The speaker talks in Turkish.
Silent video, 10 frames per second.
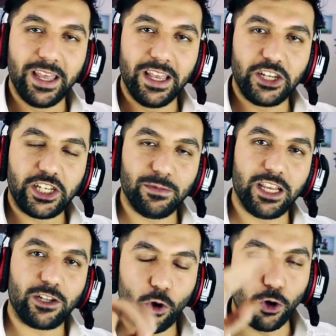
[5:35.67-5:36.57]

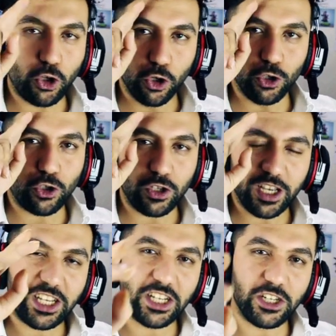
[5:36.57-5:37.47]
Şimdilik görüşürüz.
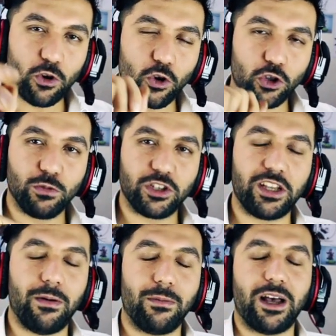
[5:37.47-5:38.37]
İkinci ordumuz
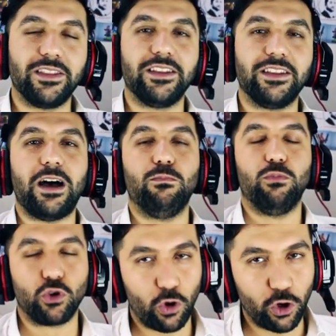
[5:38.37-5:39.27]
tamamlandığında
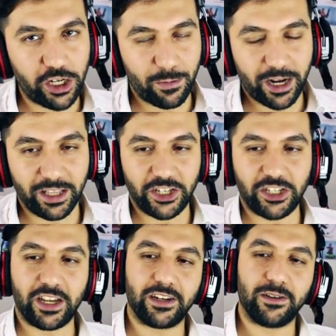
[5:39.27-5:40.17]
burada olacağım arkadaşlar.